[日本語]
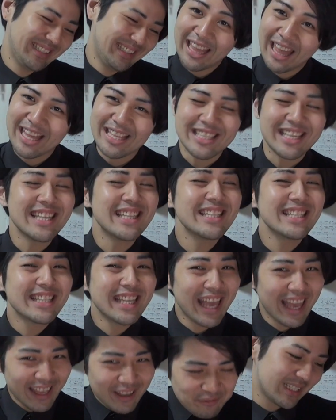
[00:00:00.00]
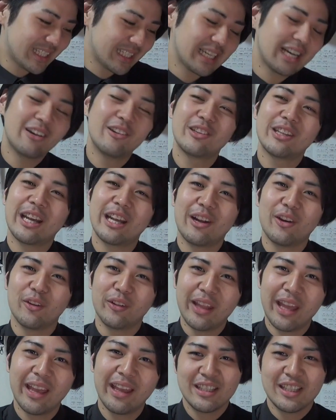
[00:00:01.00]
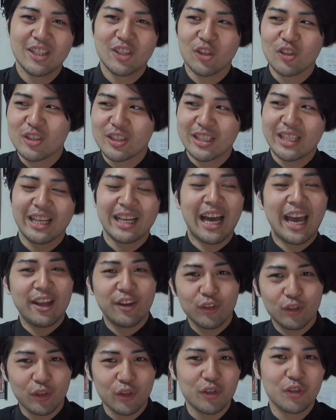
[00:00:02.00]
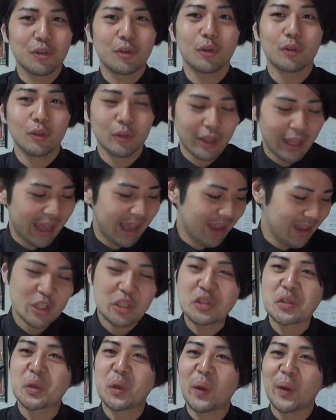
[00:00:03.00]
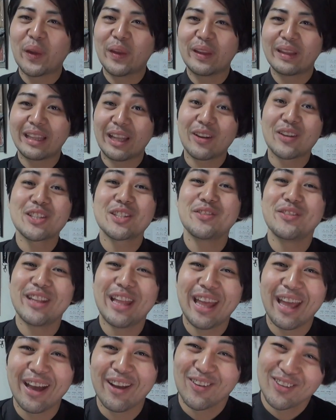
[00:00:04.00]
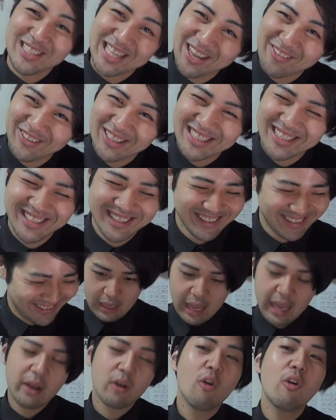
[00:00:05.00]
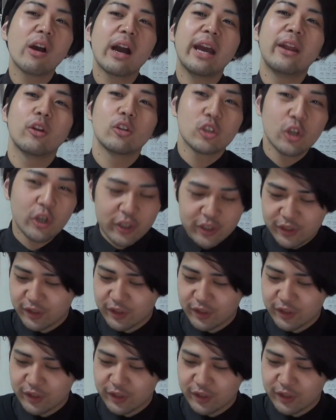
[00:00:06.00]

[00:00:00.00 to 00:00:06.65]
ね、全然違うキャラをね、一月で変えるということで、すごい楽しみでございます。え今回のチョイ